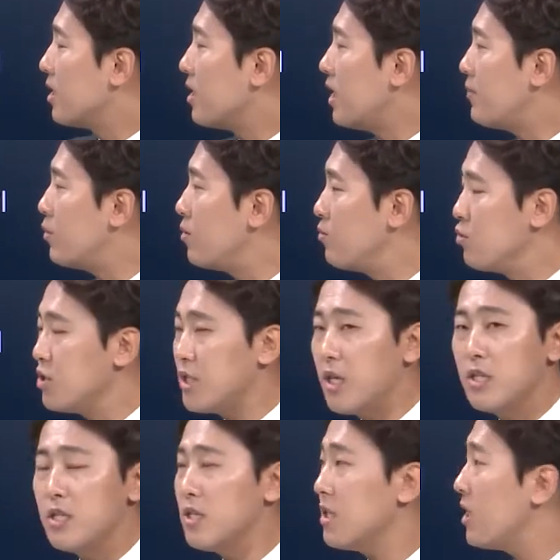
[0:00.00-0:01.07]
1부분
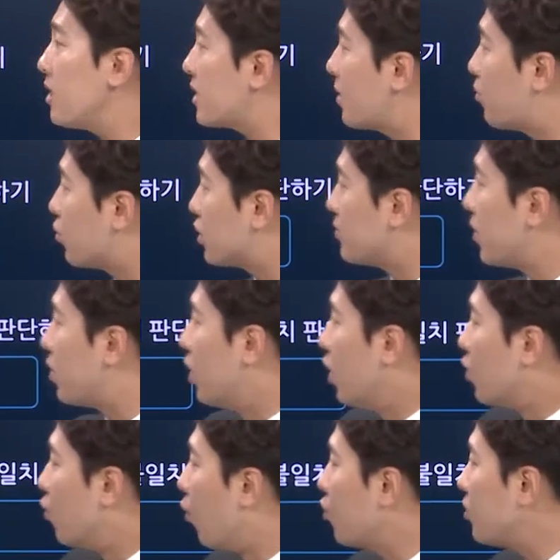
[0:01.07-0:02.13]
문제는 일단 보시면
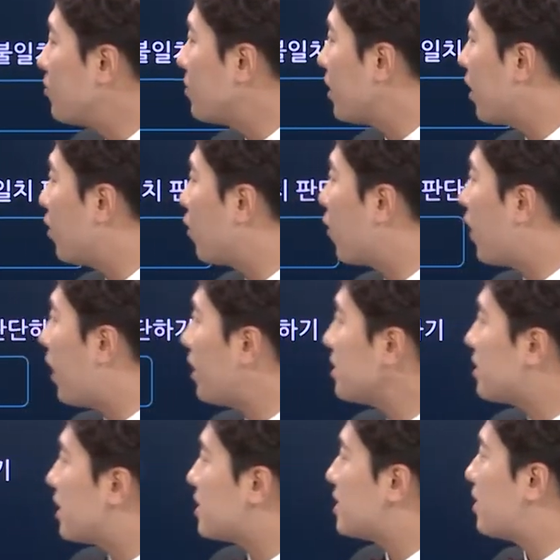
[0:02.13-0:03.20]
녹음 내용과
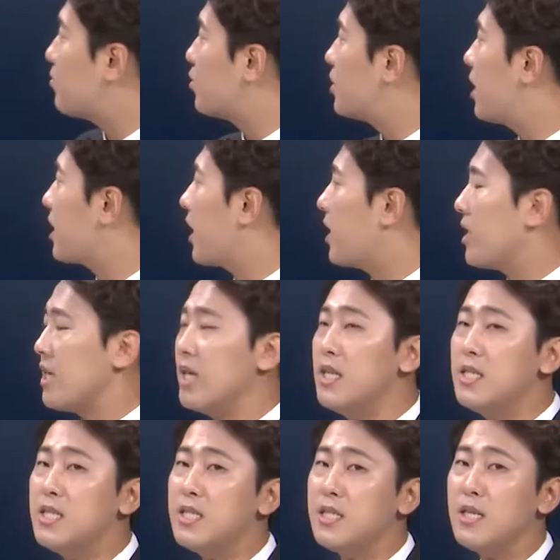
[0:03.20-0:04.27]
제시된 문장의
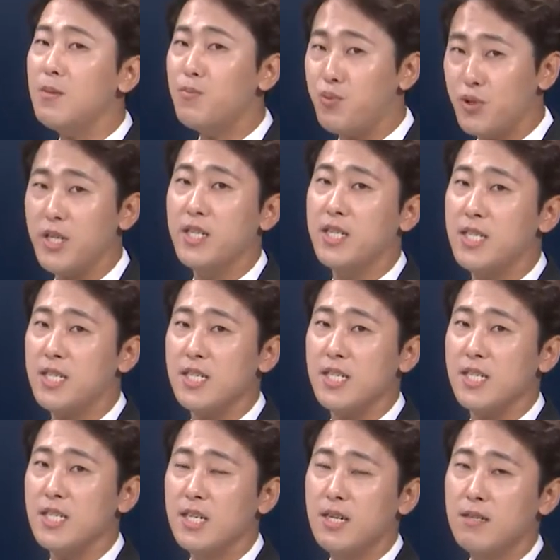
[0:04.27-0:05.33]
일치 불일치